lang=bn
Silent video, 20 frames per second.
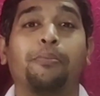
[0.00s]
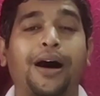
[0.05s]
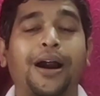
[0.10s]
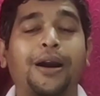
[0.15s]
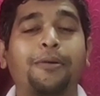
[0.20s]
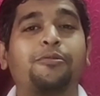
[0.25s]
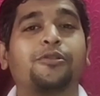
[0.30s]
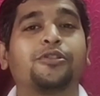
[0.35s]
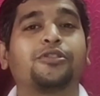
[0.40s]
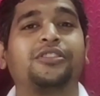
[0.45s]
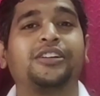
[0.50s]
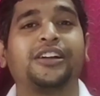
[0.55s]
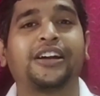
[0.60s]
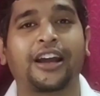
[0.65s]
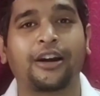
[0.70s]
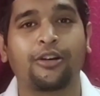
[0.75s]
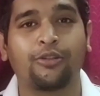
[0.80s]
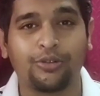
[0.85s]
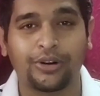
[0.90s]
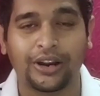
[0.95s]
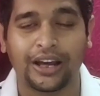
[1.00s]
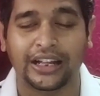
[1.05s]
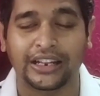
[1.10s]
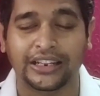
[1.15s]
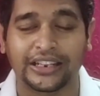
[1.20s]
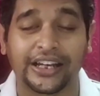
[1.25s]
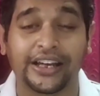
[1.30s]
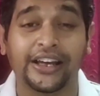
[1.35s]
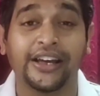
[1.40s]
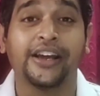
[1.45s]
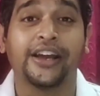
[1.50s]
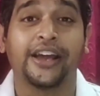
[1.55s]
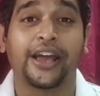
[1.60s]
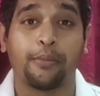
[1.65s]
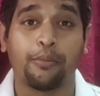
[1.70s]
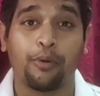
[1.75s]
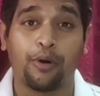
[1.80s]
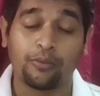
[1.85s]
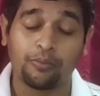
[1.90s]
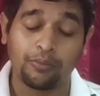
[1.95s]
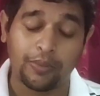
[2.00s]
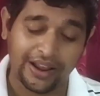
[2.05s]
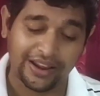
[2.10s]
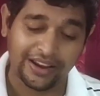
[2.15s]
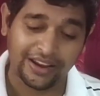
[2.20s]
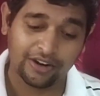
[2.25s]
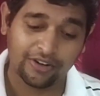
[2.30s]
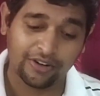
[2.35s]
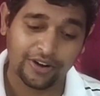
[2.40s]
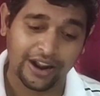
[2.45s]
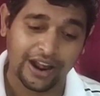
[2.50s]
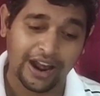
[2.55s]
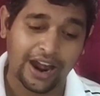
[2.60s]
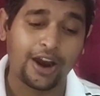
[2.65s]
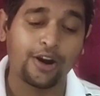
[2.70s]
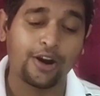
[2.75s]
বার পোস্ট লেগে ঘুরে আসে এবং ব্যাঙ্গালোরের